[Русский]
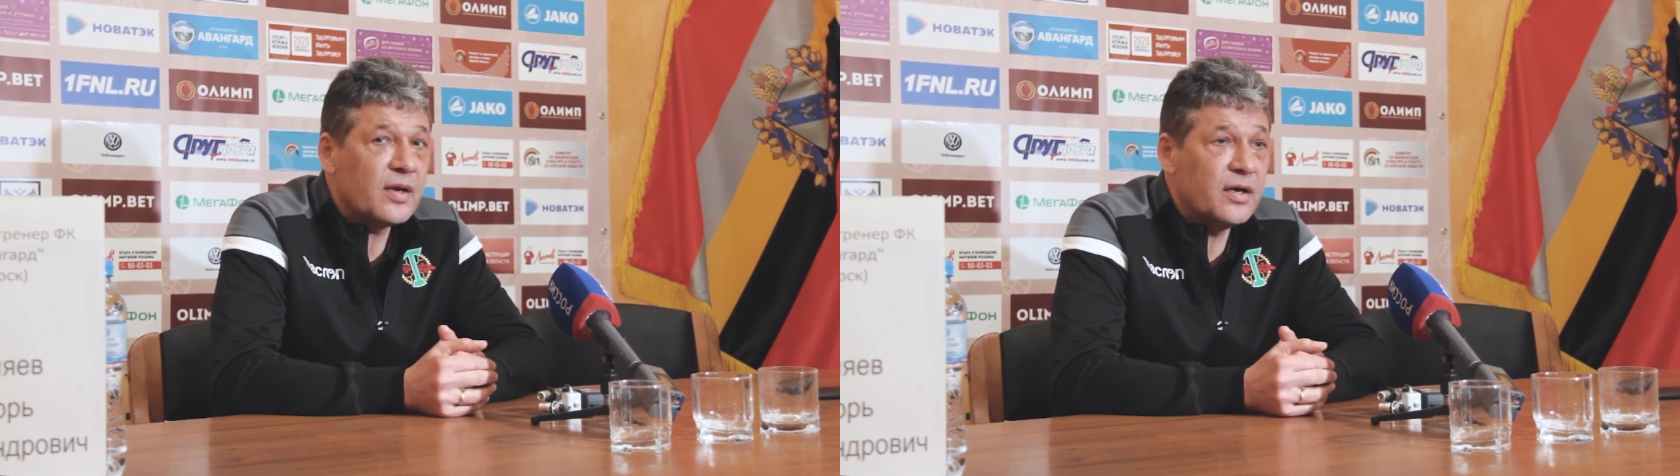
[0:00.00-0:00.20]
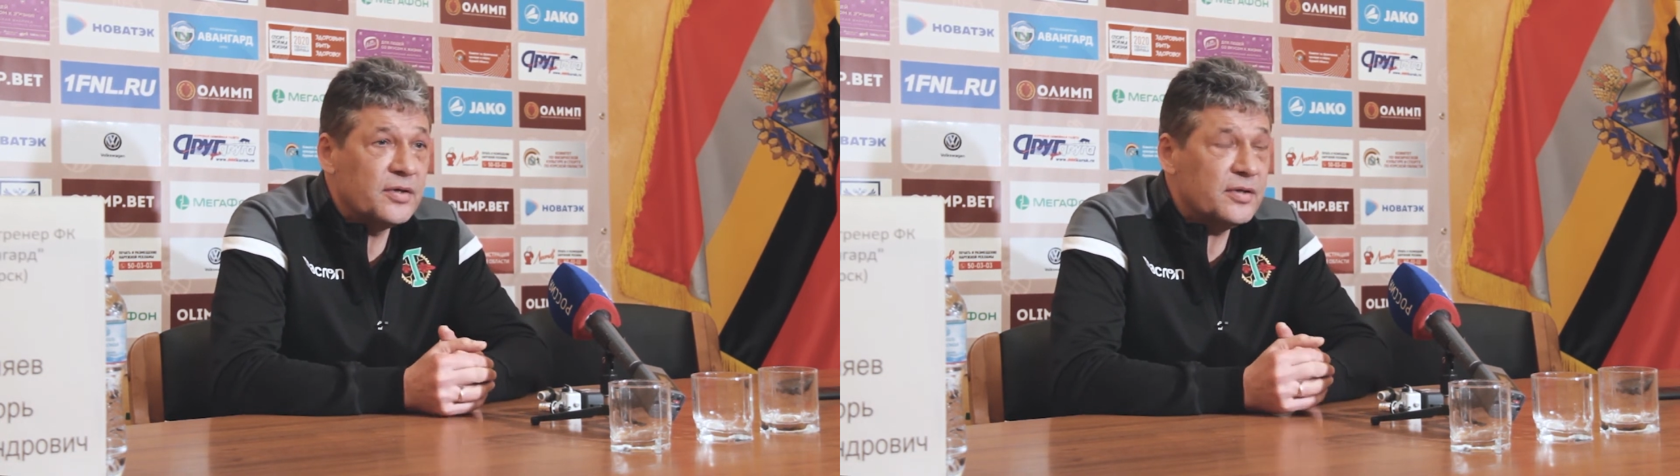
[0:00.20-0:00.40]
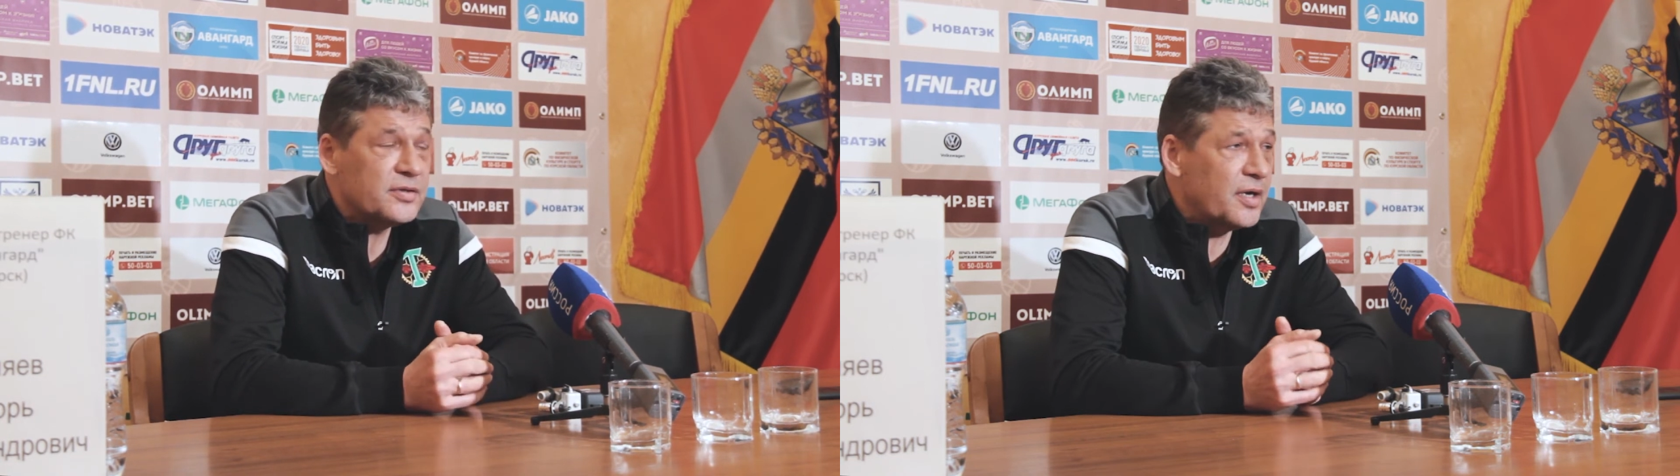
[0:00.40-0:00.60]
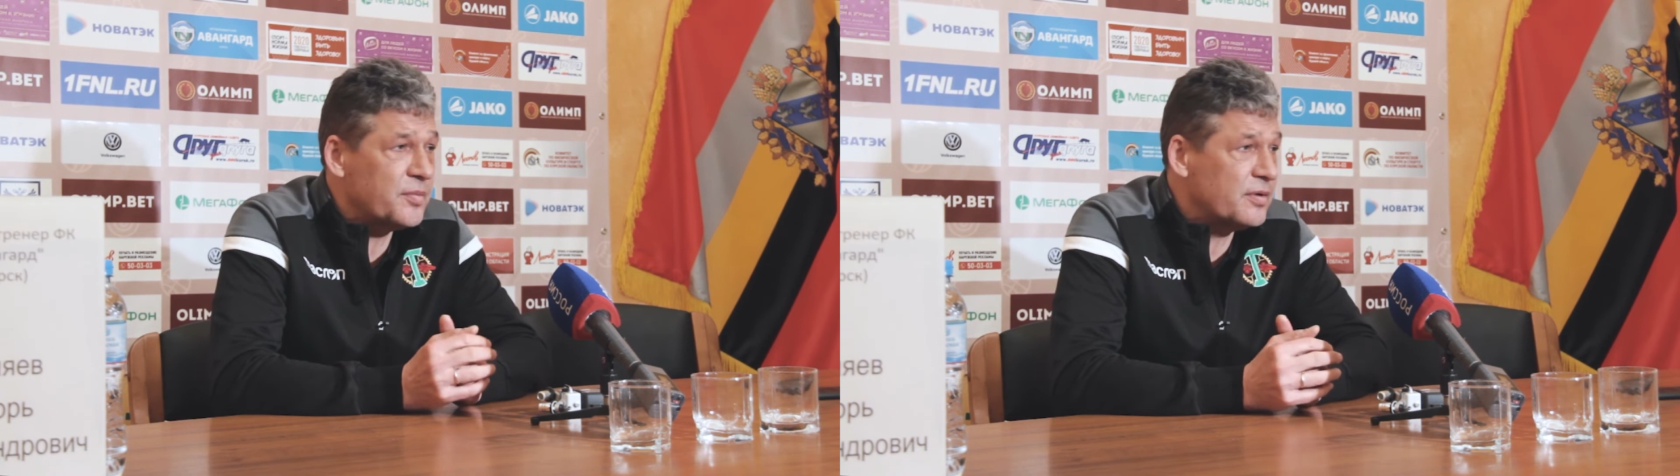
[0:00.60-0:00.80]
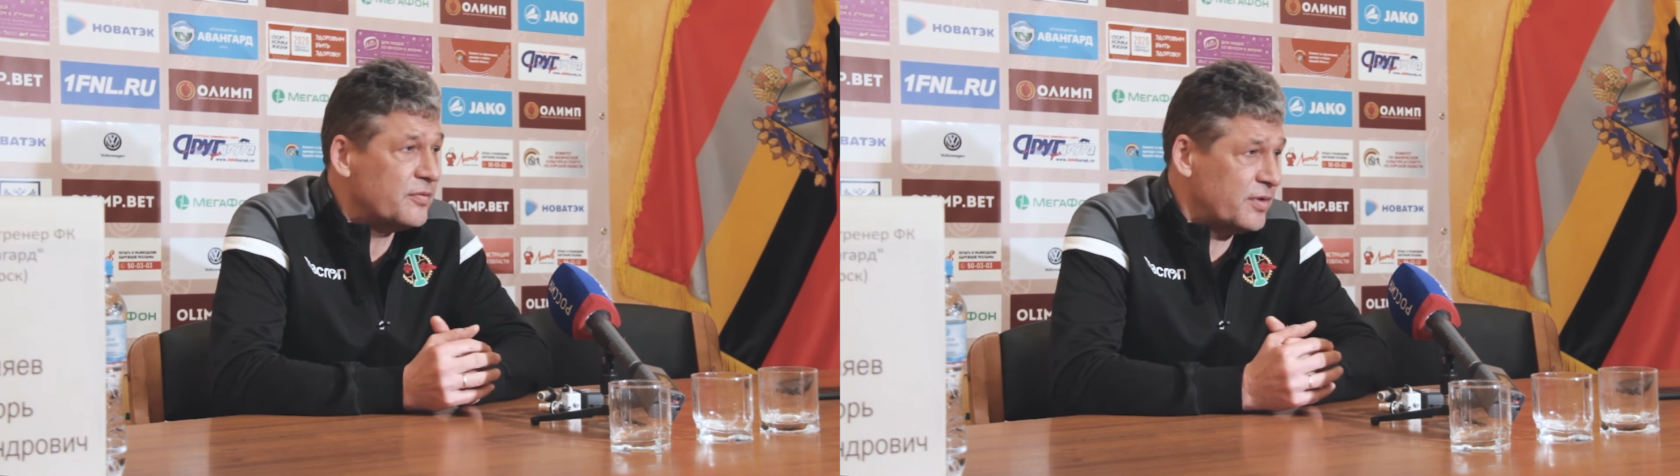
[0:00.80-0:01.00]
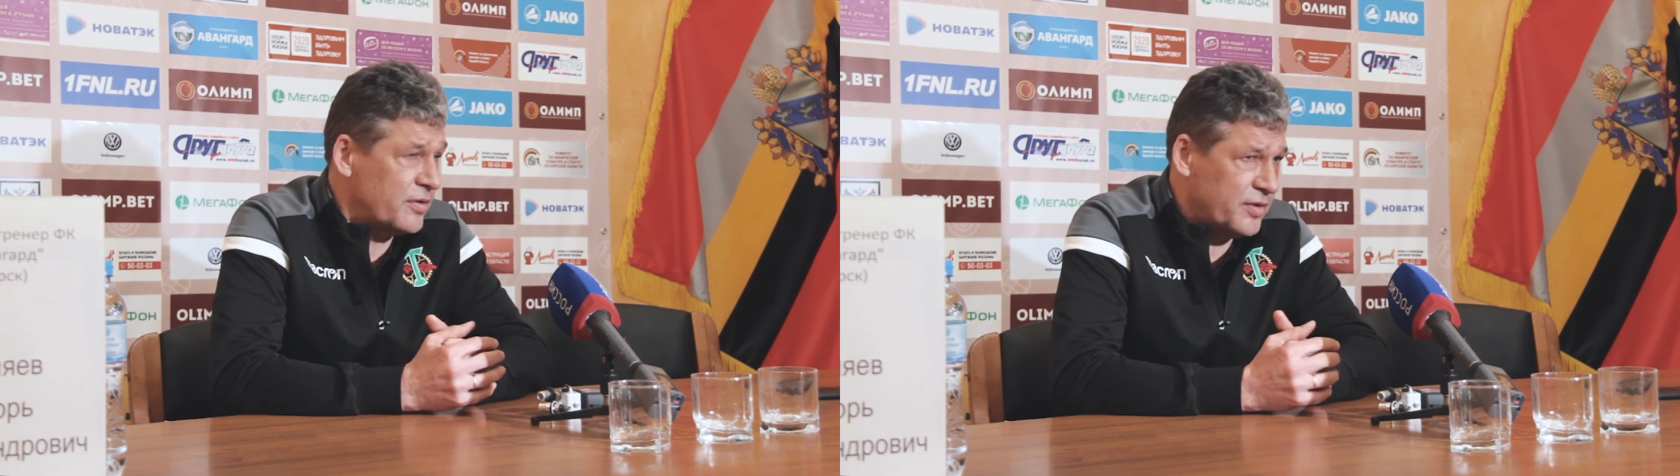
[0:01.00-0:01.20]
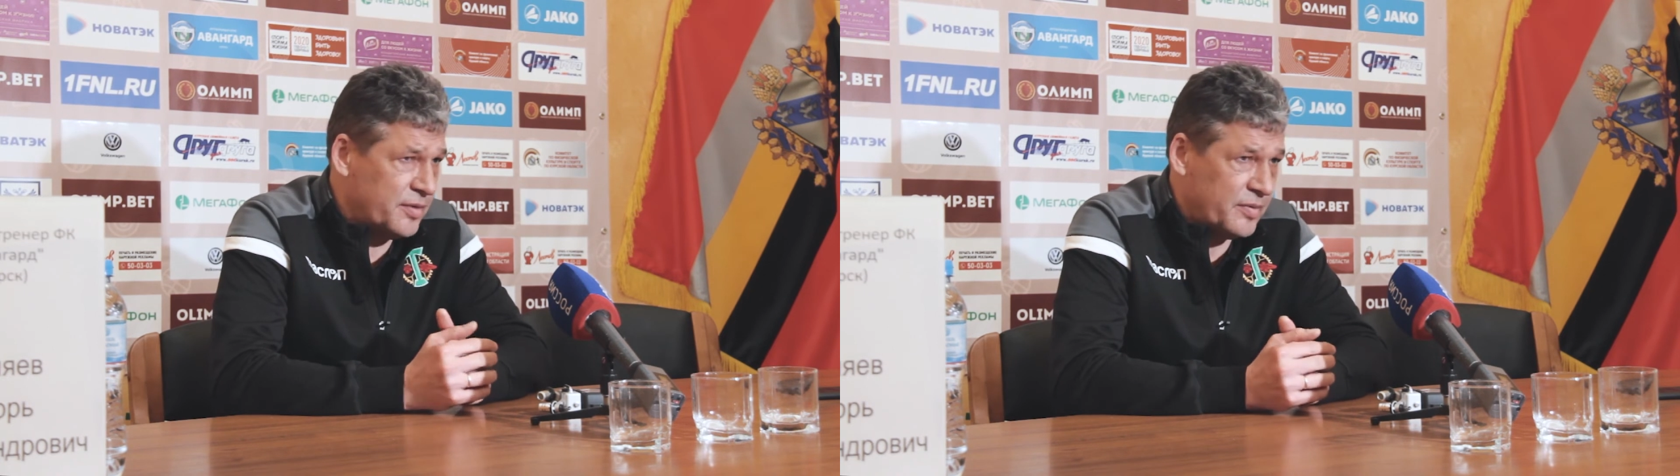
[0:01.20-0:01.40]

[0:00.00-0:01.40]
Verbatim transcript: хотя сами виноваты